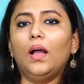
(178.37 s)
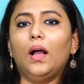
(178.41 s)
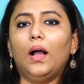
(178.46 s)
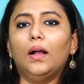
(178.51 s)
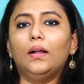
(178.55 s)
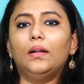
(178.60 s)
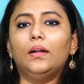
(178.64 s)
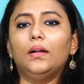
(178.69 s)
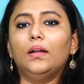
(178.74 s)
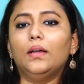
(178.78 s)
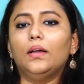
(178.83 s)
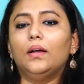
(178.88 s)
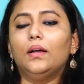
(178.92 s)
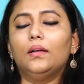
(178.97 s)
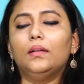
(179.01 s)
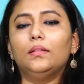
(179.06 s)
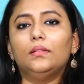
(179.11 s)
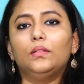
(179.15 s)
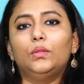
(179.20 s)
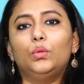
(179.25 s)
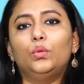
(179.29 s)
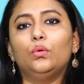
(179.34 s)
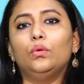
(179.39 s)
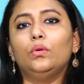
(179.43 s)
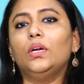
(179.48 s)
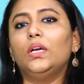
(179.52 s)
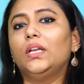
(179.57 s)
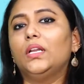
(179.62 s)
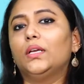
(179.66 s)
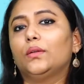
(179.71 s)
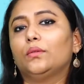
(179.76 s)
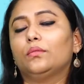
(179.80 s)
అక్కడ
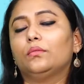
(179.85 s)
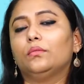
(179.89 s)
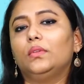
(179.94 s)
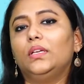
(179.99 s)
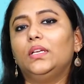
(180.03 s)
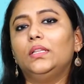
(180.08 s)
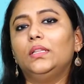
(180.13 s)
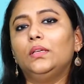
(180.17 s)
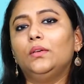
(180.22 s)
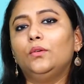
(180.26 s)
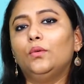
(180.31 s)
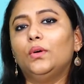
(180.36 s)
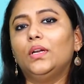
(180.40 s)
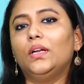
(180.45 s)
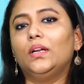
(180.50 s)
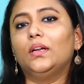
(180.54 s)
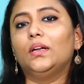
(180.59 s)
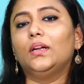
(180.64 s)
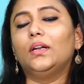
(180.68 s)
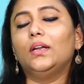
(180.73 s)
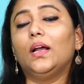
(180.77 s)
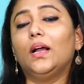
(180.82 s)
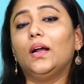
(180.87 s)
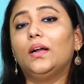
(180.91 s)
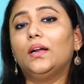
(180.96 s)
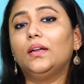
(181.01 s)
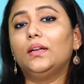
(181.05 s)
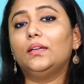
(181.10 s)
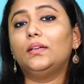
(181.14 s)
తోకలేరు ఎందుకు అని అంటే అక్కడ